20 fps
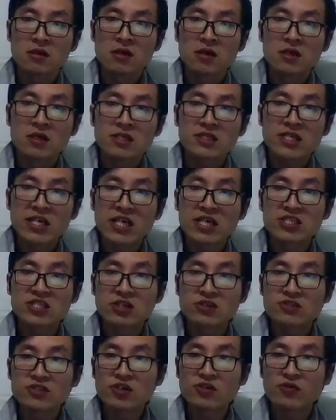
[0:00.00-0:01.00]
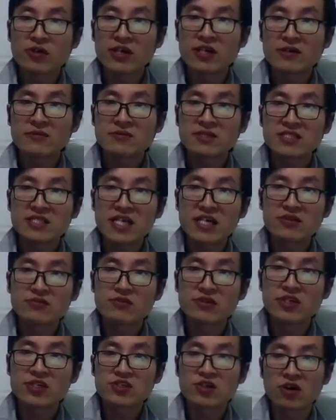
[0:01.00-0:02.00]
这个时候就会陷入
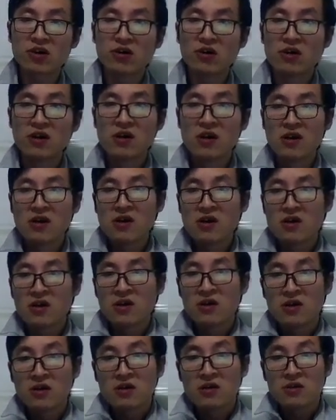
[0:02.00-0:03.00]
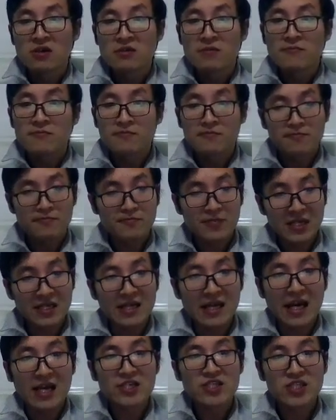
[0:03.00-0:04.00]
一种，本
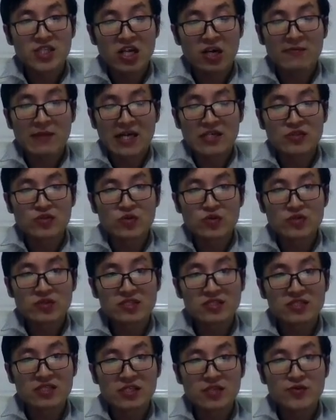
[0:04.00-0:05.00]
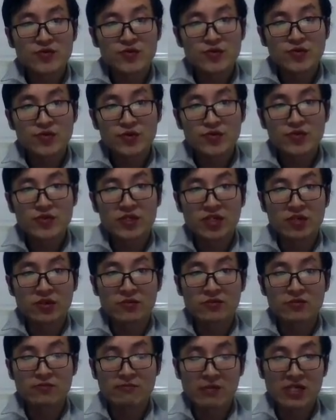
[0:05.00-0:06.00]
来是要满足自己的需求、
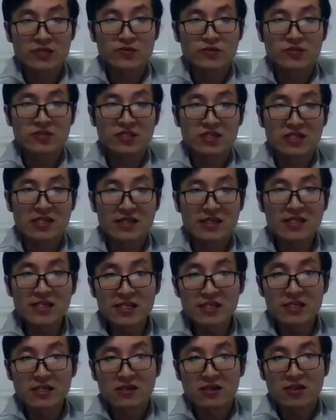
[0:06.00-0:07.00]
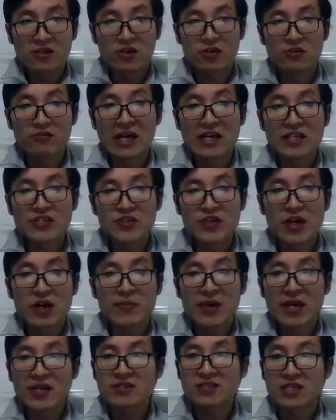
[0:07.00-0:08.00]
满足自己的利益，后来就要
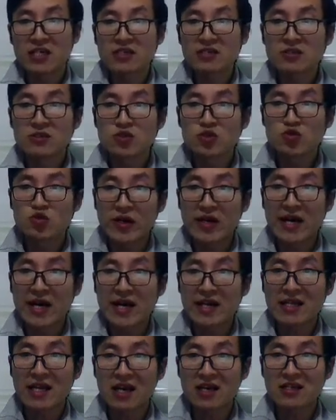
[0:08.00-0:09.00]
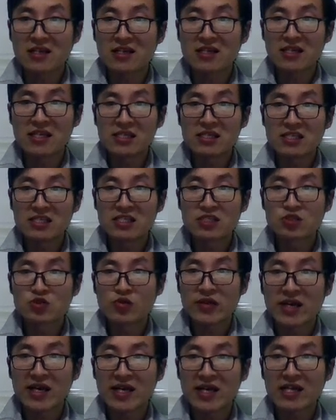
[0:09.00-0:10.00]
变成损害他人的利，益，以损
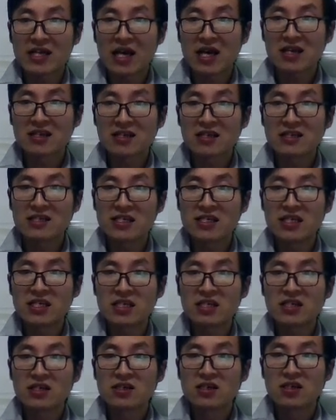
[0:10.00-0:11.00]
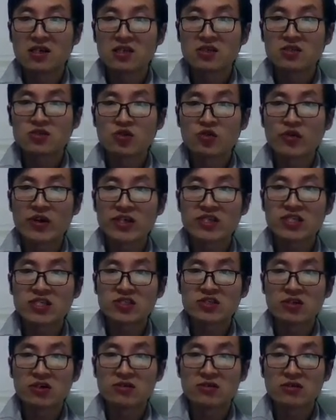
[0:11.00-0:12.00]
害他人的利益作为这
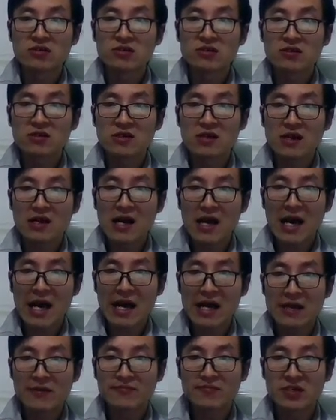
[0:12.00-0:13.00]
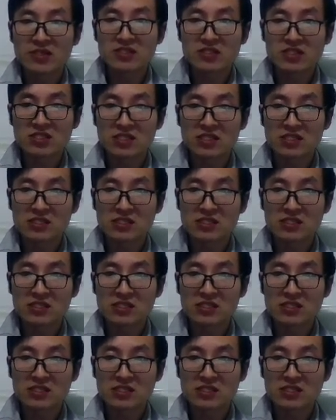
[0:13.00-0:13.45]
种爱本身，